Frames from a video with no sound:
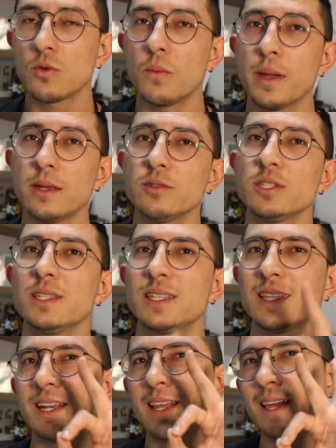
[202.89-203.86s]
com menos de
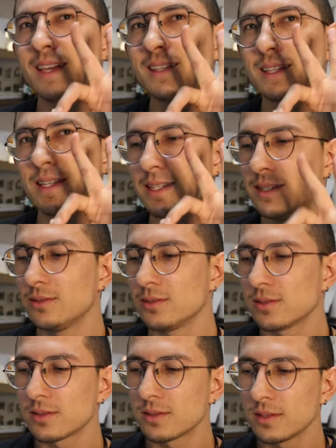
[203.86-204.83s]
3
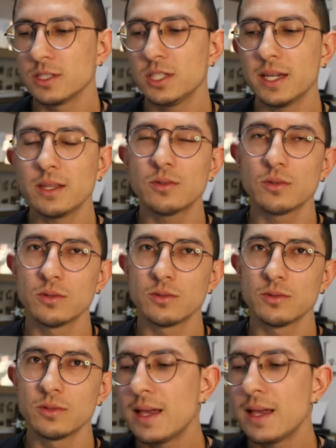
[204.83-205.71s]
anos de retorno,